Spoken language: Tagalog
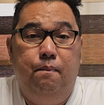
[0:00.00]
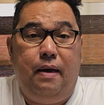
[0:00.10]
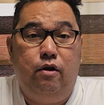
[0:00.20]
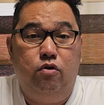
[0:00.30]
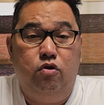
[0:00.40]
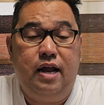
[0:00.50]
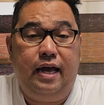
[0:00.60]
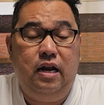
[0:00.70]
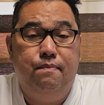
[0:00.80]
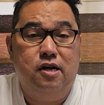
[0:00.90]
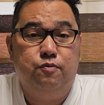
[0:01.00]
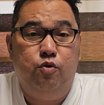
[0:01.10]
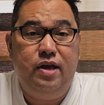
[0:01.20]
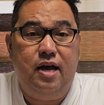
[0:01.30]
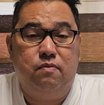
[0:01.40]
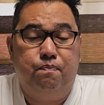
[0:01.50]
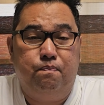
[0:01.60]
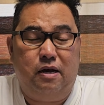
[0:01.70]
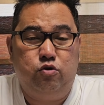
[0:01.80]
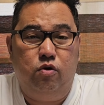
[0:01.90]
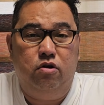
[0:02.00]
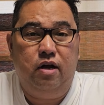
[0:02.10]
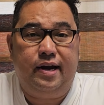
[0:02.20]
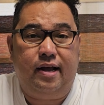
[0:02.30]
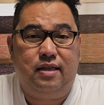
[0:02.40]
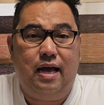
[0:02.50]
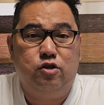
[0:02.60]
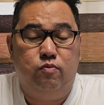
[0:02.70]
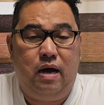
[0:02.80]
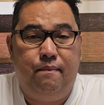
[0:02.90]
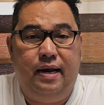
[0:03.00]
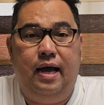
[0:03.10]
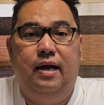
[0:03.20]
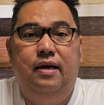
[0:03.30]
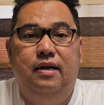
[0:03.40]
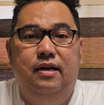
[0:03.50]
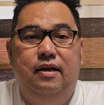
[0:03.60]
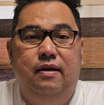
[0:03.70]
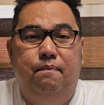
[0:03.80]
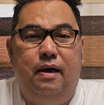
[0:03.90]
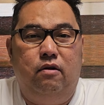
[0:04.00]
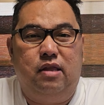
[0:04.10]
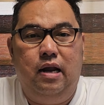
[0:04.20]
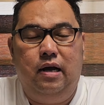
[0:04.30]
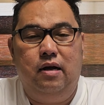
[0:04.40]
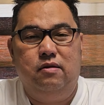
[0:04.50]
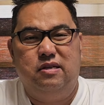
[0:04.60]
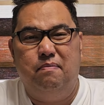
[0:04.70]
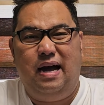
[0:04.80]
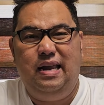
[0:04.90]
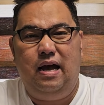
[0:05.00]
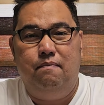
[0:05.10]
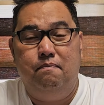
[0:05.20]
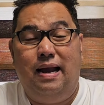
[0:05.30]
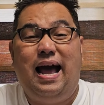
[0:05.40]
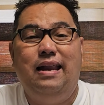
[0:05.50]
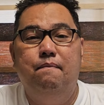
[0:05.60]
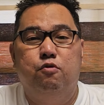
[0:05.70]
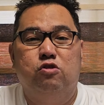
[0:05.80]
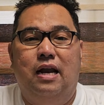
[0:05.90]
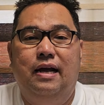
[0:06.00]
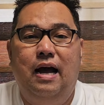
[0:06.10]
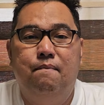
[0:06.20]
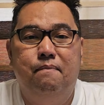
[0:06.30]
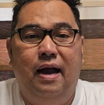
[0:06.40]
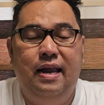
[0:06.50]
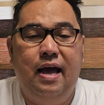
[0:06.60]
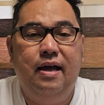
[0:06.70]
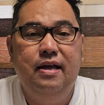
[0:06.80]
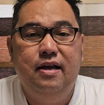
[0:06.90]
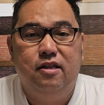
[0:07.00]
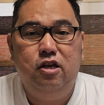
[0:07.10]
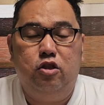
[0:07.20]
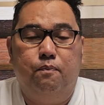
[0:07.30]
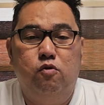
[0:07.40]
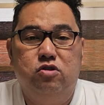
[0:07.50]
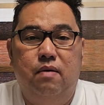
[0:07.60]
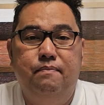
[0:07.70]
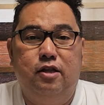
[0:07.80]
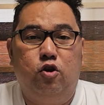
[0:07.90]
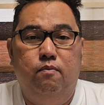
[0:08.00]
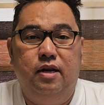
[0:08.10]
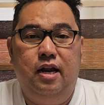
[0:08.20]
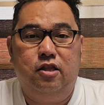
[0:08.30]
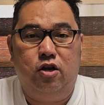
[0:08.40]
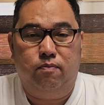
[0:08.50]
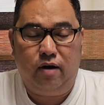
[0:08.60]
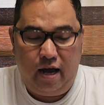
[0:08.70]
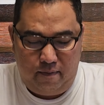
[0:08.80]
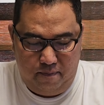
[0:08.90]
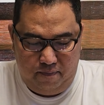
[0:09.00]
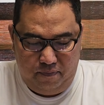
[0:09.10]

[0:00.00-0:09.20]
Pero nung nailabas po yan, pasungo na rekta, sumama na. Pero talagang sa balya, malalim po talaga ang balya dito po sa Metro Manila Turf Club.